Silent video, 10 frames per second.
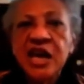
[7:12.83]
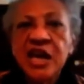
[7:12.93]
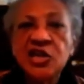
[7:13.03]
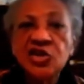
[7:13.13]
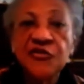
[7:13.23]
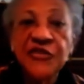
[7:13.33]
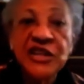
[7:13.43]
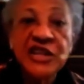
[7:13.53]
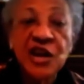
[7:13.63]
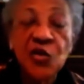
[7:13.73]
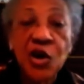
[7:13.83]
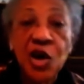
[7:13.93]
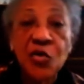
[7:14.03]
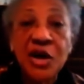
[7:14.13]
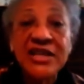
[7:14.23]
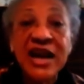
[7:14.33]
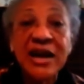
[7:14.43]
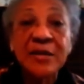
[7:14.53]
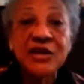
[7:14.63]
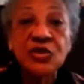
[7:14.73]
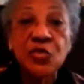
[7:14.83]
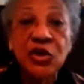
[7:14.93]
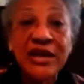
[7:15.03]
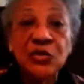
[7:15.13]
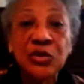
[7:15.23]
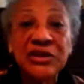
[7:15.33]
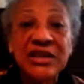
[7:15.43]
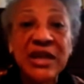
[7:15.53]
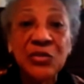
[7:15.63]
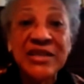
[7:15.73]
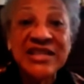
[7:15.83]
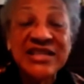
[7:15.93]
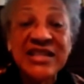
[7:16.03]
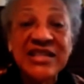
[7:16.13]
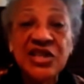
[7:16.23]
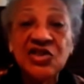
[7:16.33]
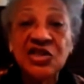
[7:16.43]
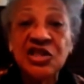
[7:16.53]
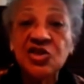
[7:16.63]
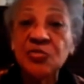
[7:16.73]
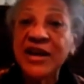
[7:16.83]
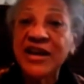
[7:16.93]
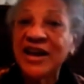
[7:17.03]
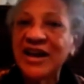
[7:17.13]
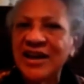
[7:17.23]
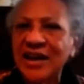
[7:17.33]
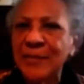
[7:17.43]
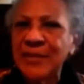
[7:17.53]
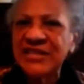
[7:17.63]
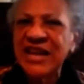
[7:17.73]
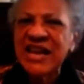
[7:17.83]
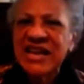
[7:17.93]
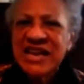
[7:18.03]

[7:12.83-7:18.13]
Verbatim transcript: Ele te ferirá o calcanhar, mas mulher, o teu descendente lhe esmagará a cabeça.